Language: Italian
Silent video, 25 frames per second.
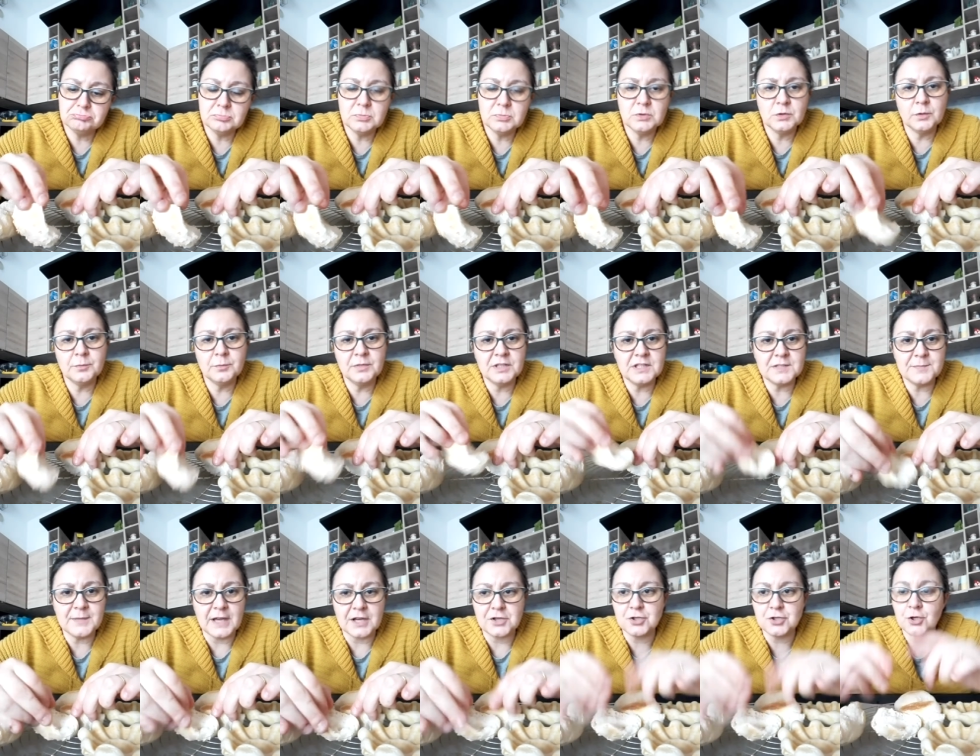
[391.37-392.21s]
non mi
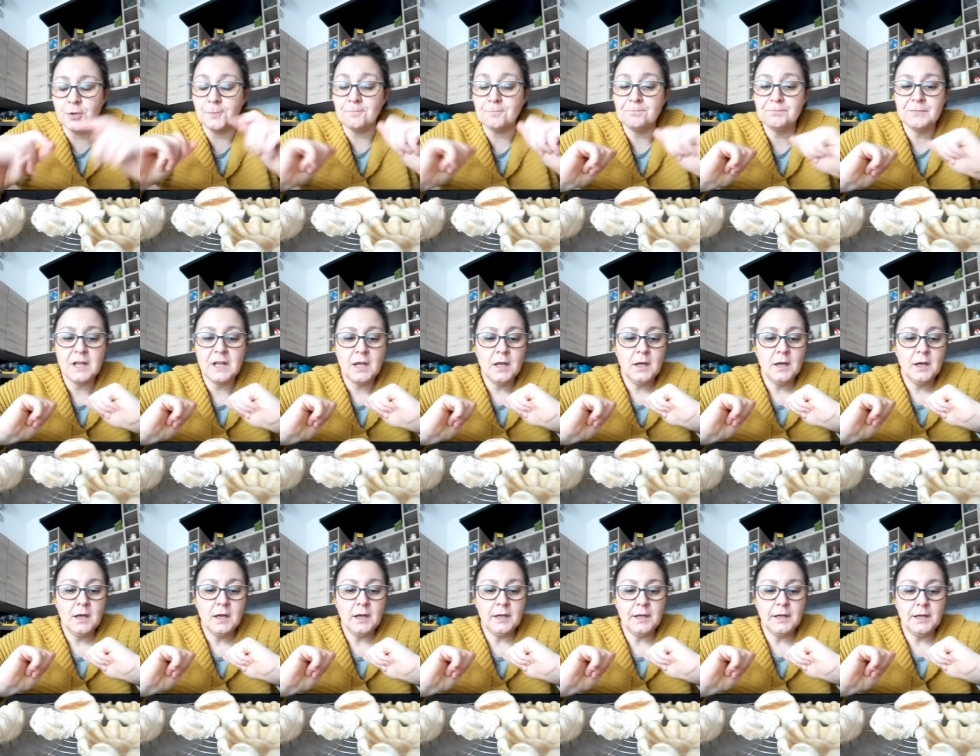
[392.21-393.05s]
dispiacciono.
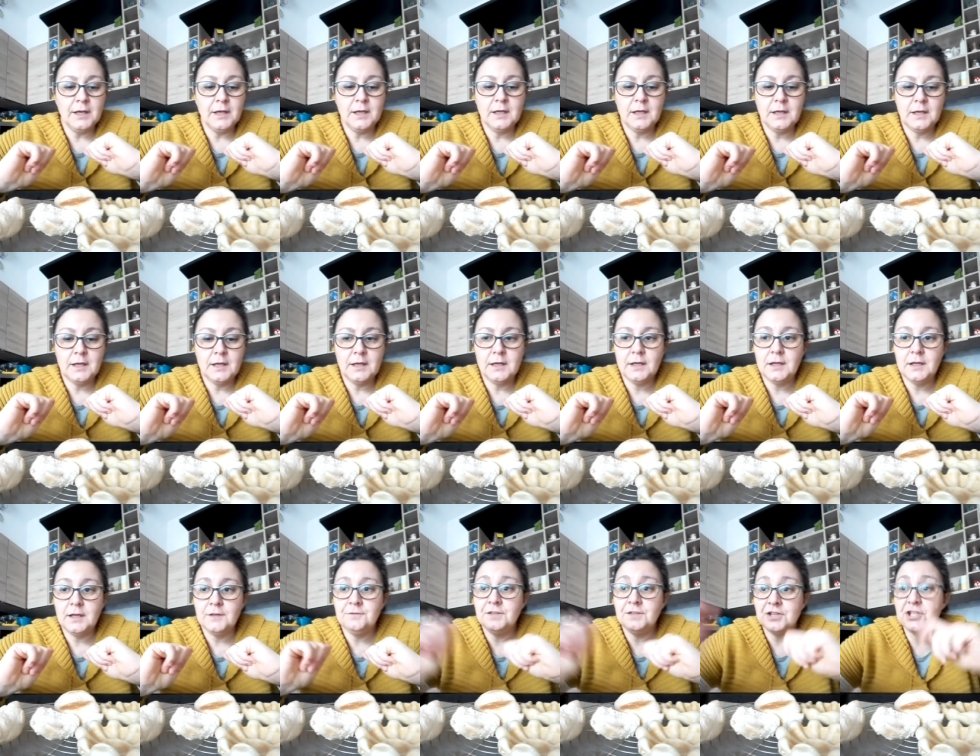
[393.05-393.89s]

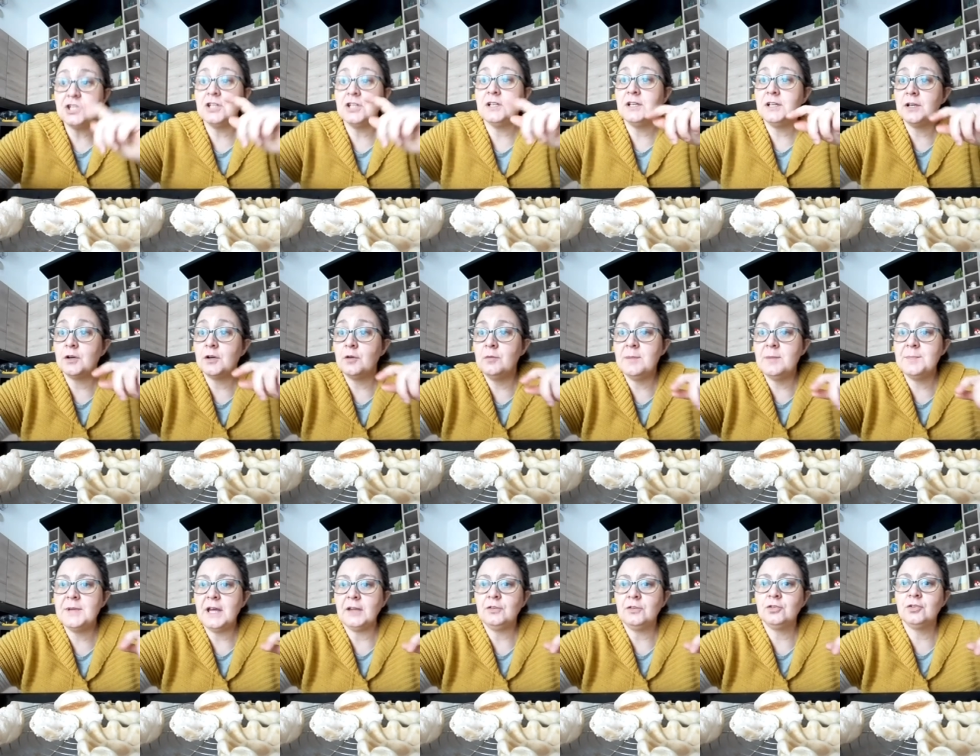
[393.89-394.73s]
E invece come
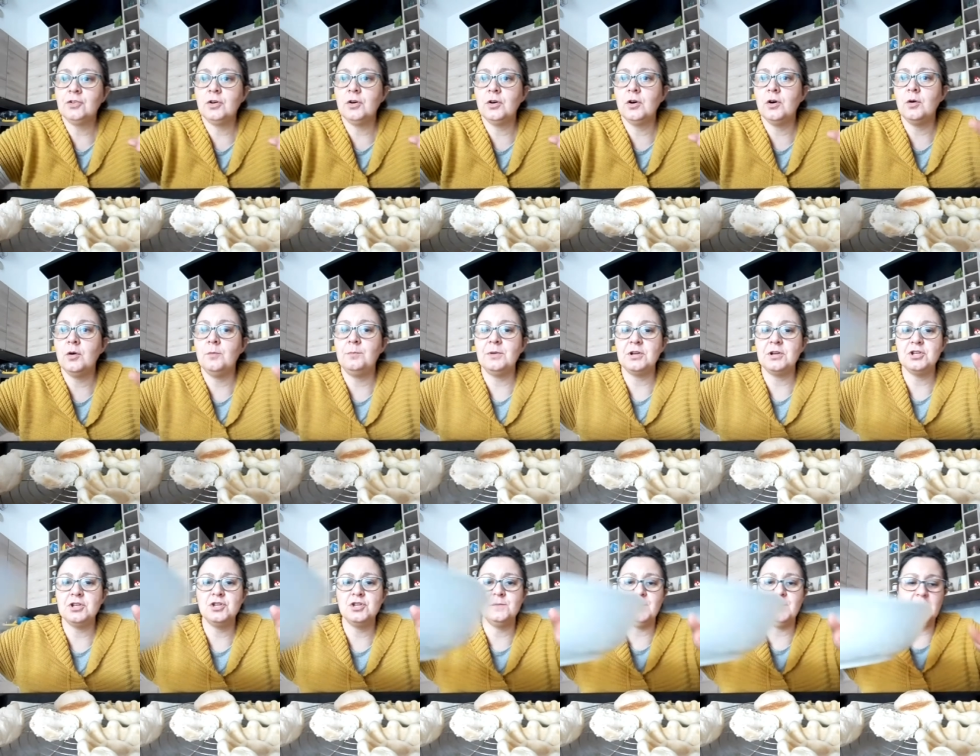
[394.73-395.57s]
piatto
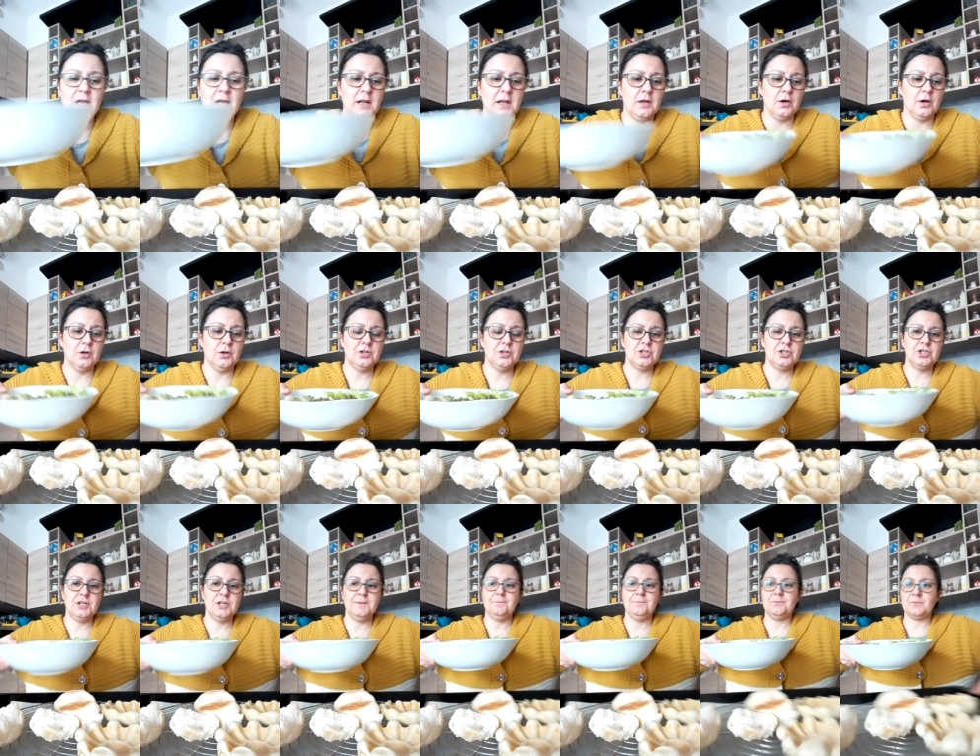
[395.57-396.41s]
principale oggi
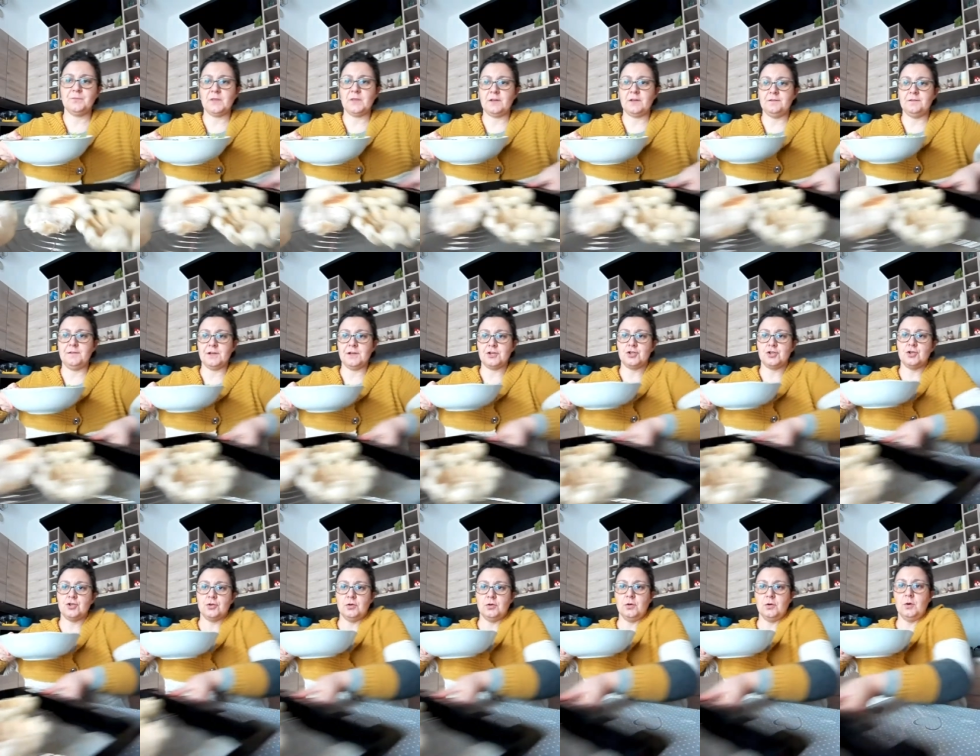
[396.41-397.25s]

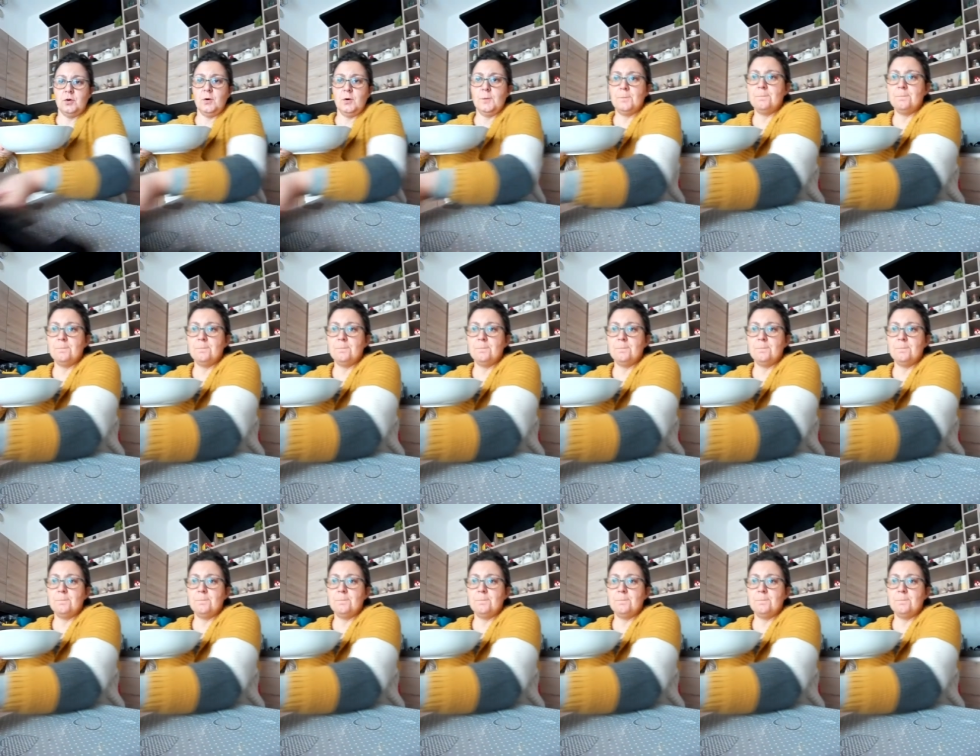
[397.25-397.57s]
faccio